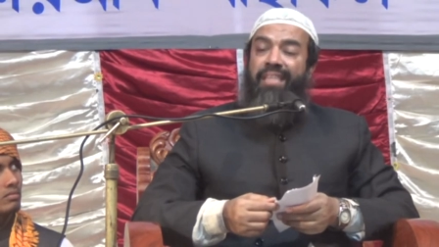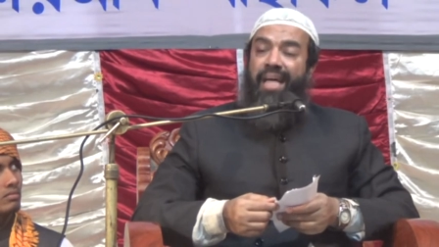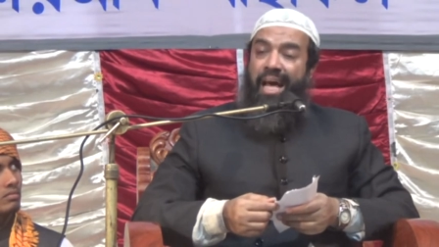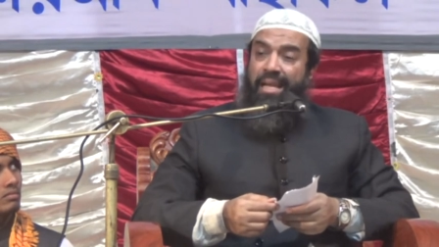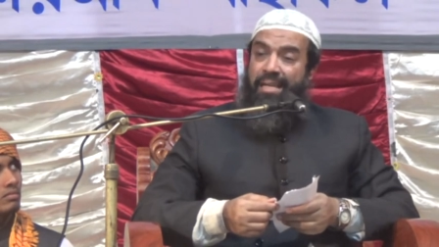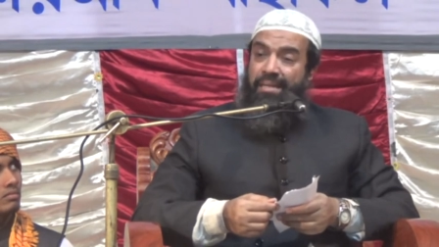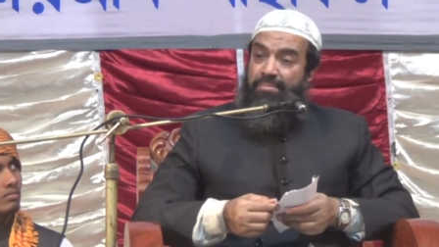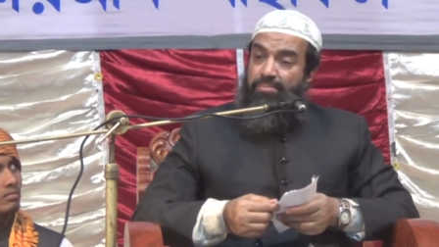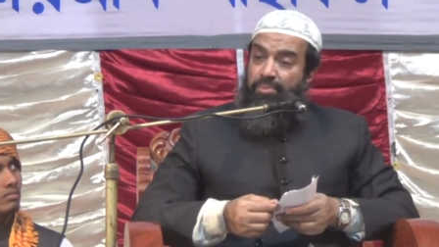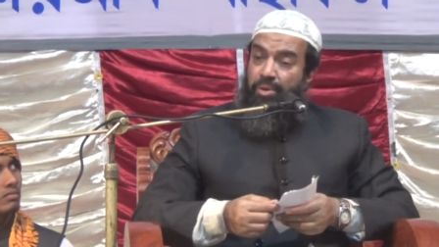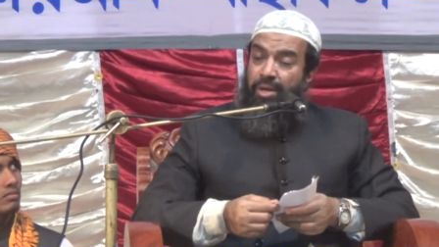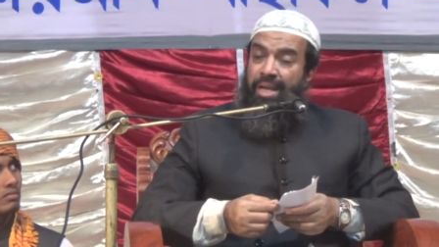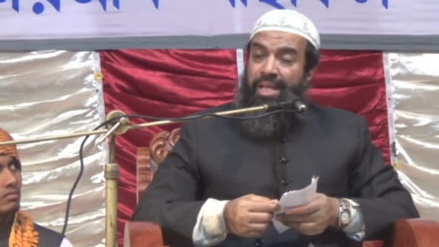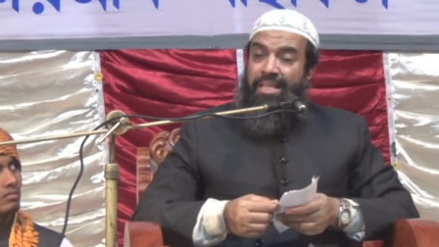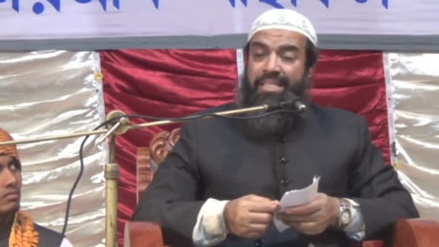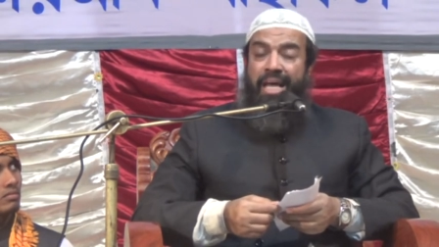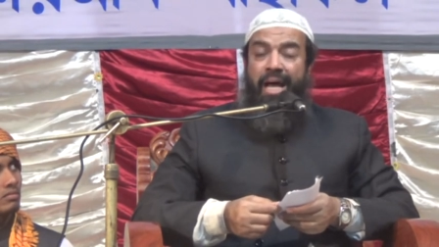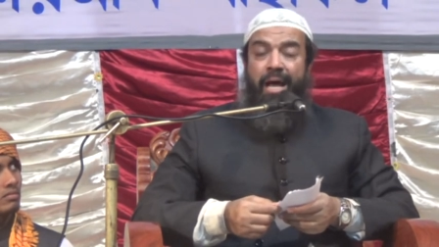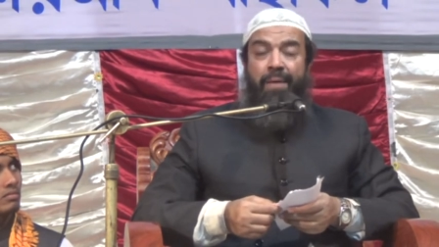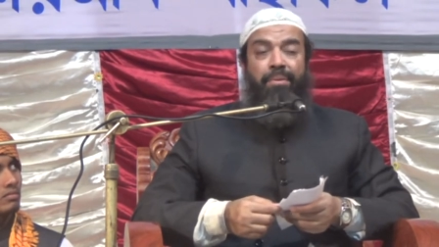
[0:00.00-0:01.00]
তার
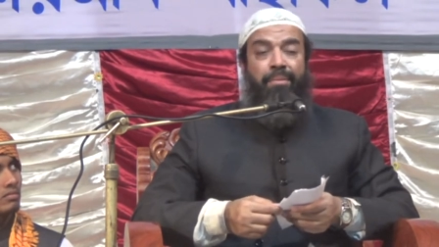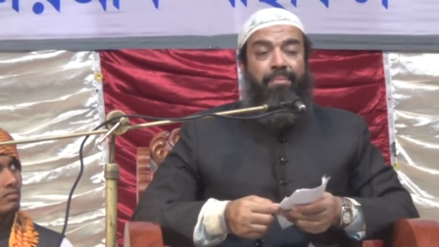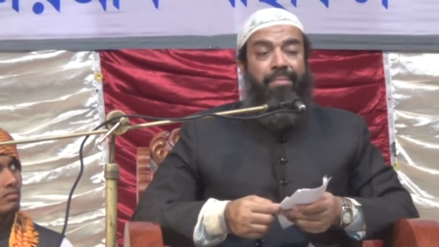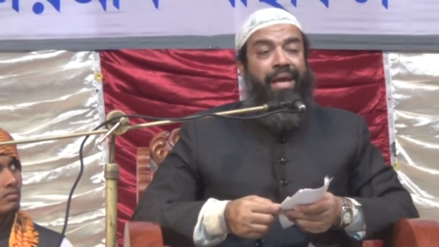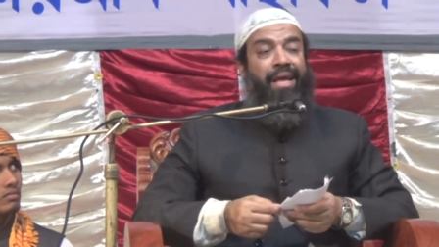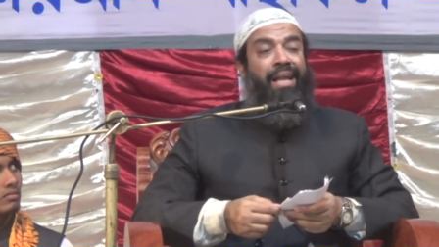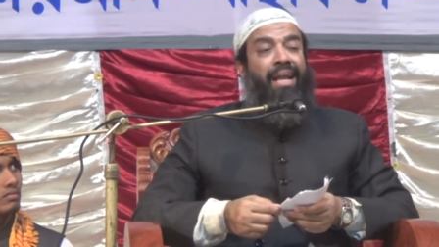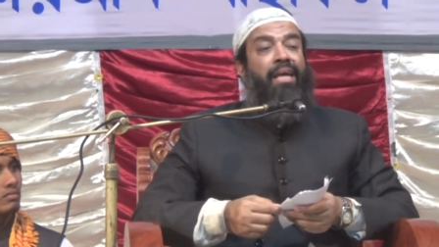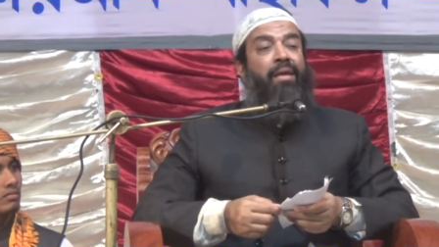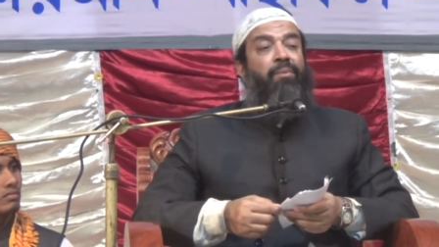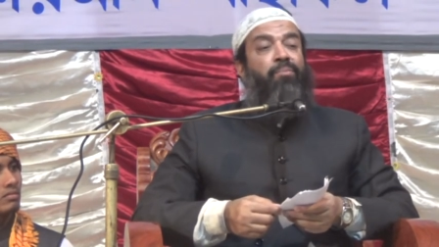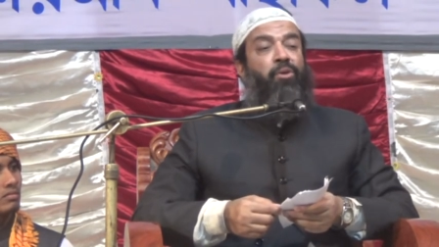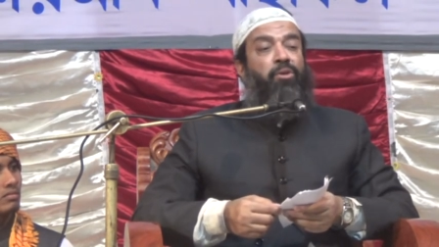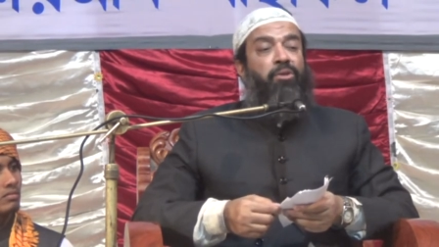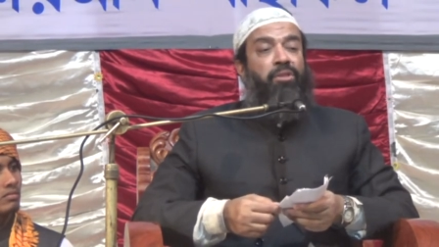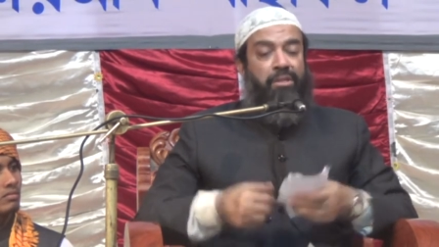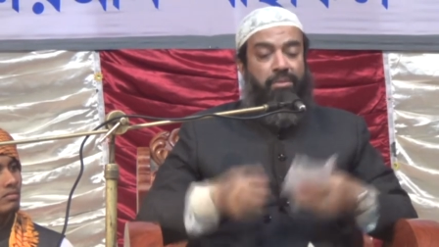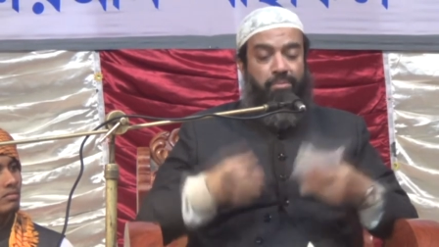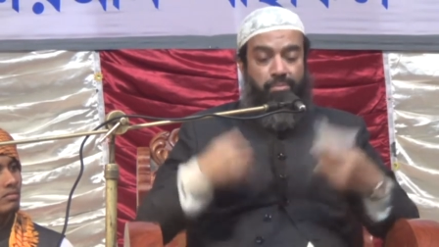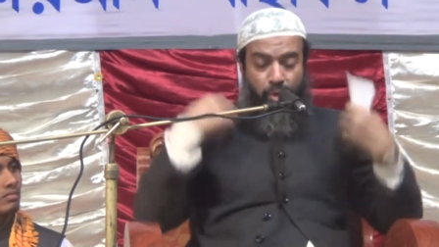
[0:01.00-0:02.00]
মহিলা সাহাবি মেয়েরা কি
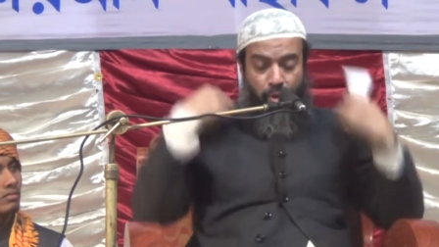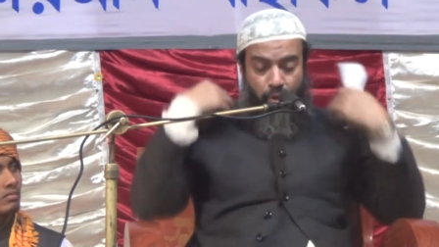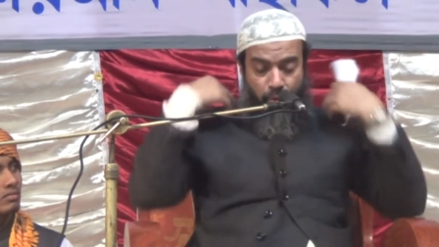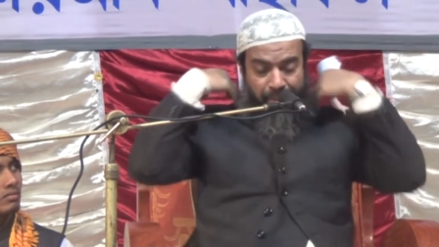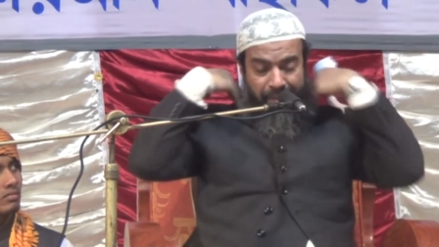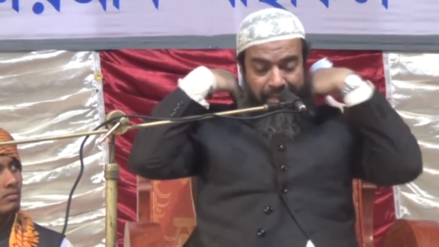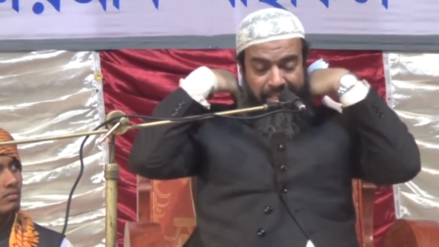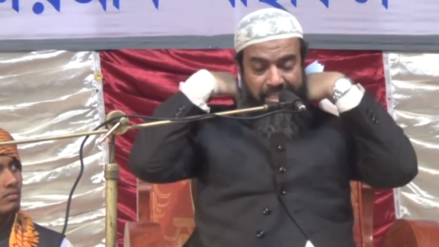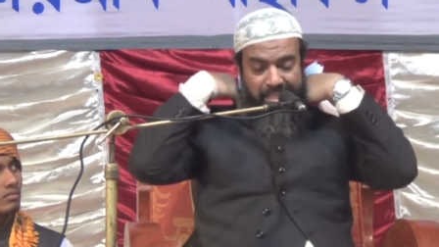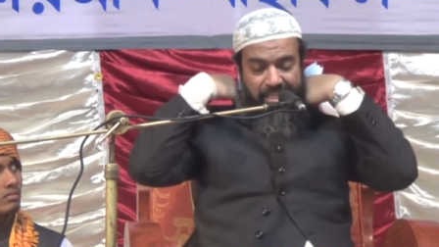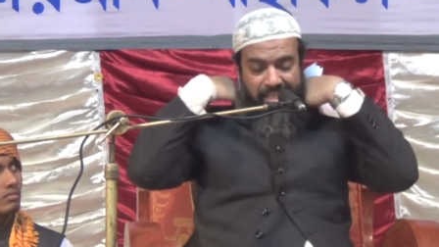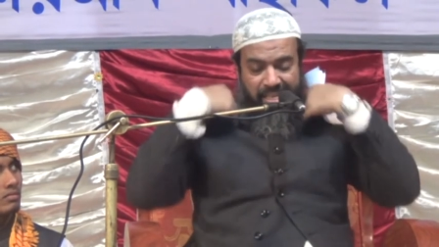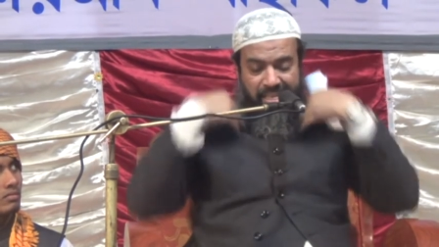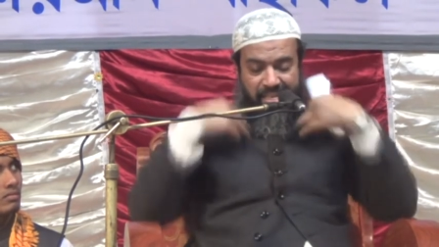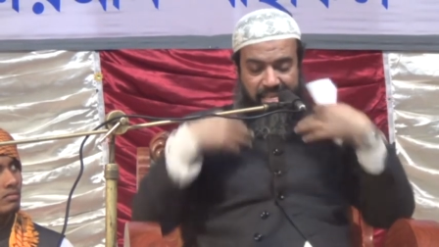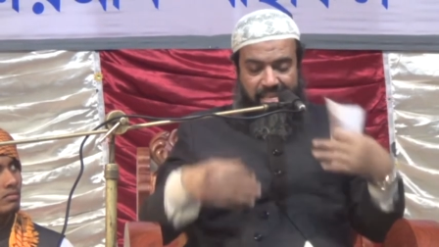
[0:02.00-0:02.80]
পড়তেন বড় ম্যাক্সি